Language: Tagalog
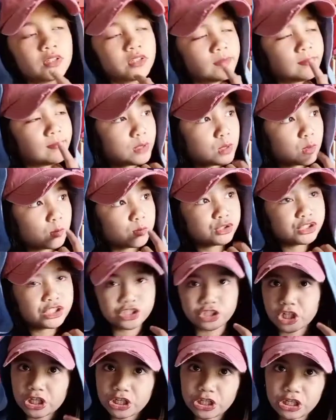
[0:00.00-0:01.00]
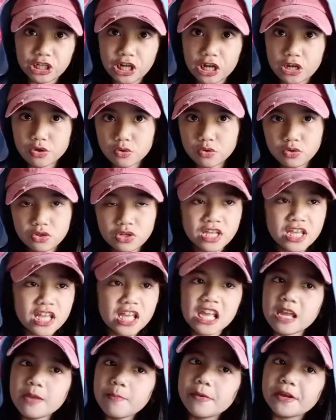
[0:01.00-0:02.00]
pinupusot sa dila, no?
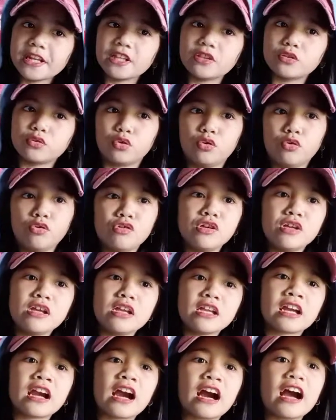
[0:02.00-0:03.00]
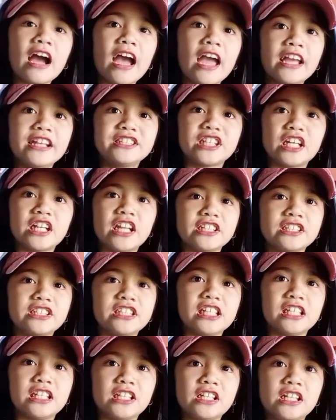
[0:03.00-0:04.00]
Iba na to. Kakain siya ng
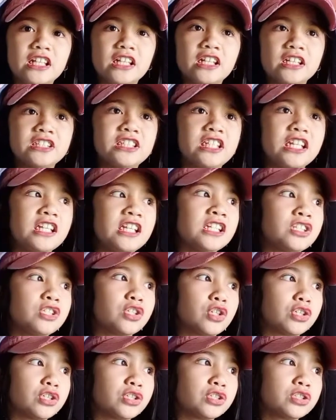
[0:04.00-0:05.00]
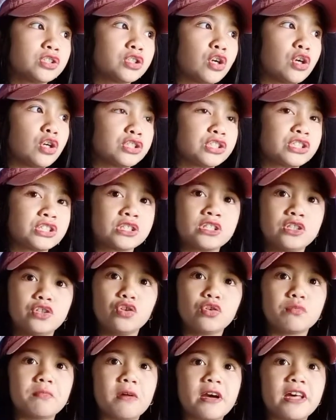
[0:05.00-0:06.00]
chi- chili sauce.
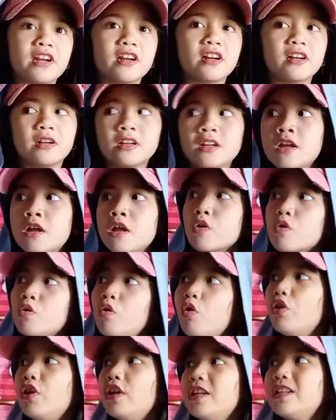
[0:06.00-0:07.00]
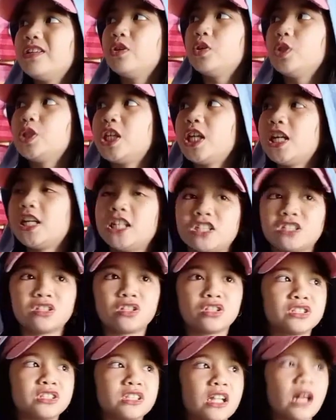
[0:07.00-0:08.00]
Yung parang kukunin yung chili
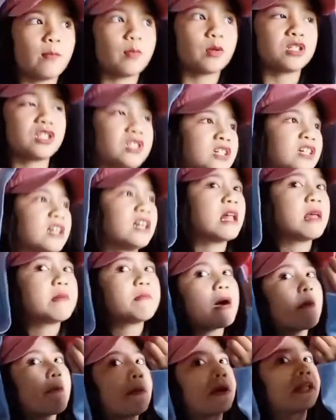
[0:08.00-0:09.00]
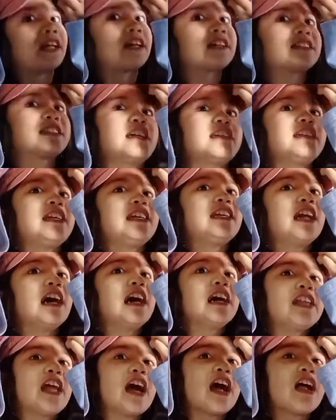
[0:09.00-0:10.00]
sauce tapos papatak sa
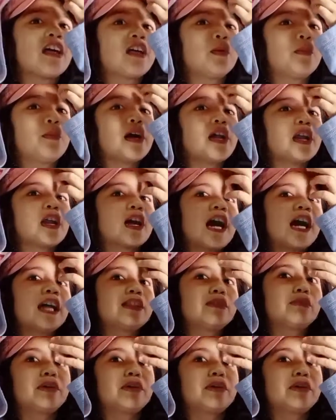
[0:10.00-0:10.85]
dila niya. Yung parang kahit